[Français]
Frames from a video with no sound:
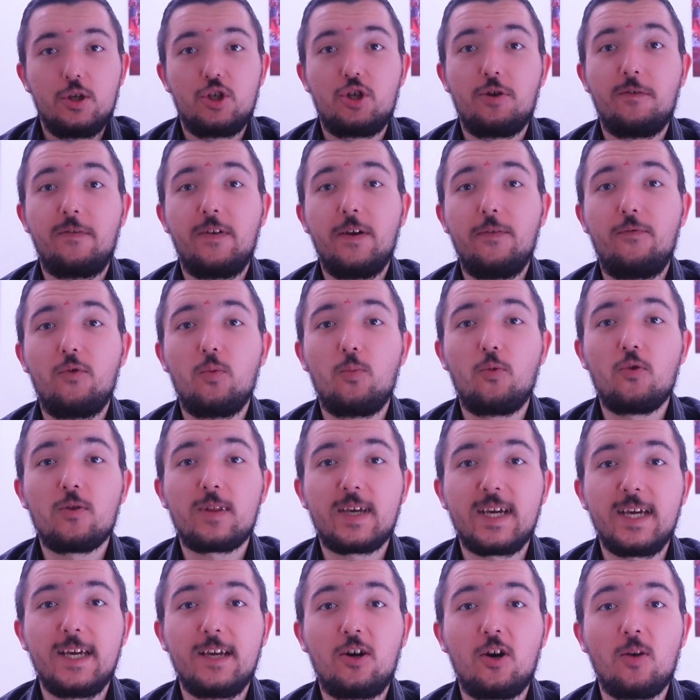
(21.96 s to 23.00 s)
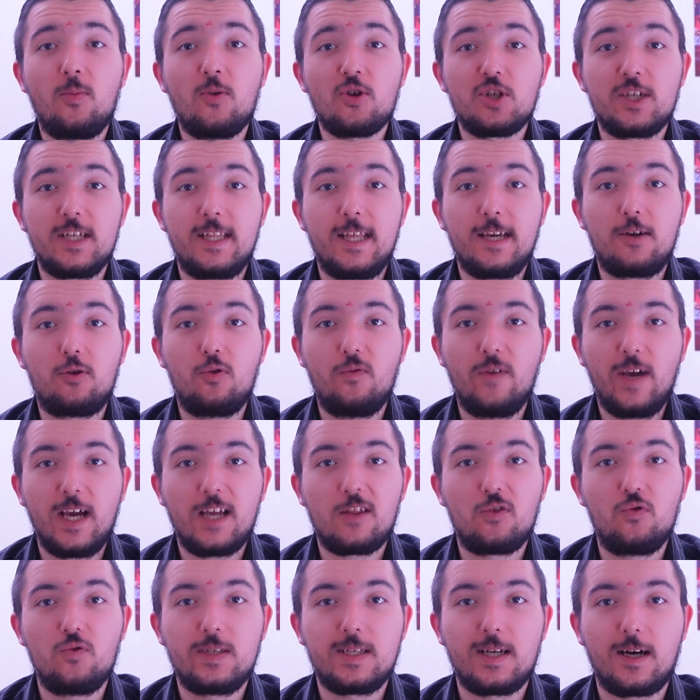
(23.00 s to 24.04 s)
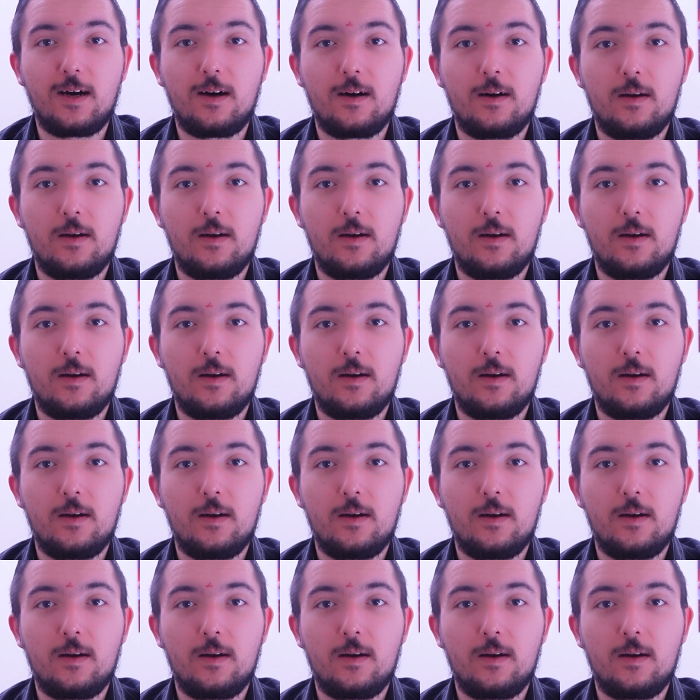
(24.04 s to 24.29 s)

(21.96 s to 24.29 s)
Je vais vous montrer comment j'ai découvert tout ça.